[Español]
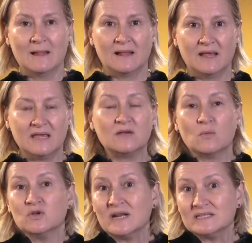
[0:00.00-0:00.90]
Eh, y
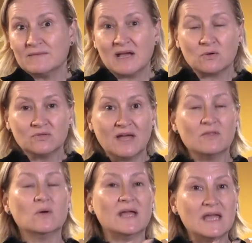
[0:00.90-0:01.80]
como ya les había
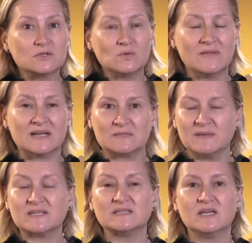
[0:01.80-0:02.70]
contado, es una de las
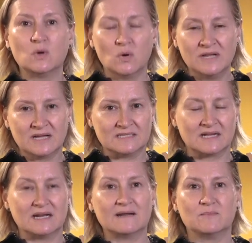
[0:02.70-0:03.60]
piezas icónicas de
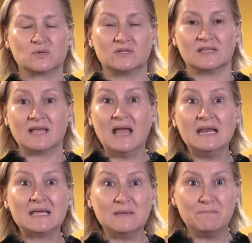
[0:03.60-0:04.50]
Clara Porcet.
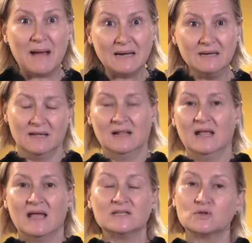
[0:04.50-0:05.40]
El equipal
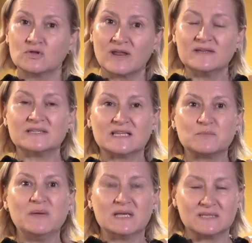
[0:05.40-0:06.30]
es otra de
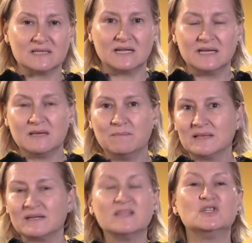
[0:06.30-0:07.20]
estas piezas, el
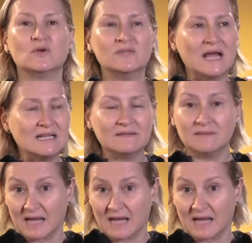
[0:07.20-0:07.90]
equipal tradicional de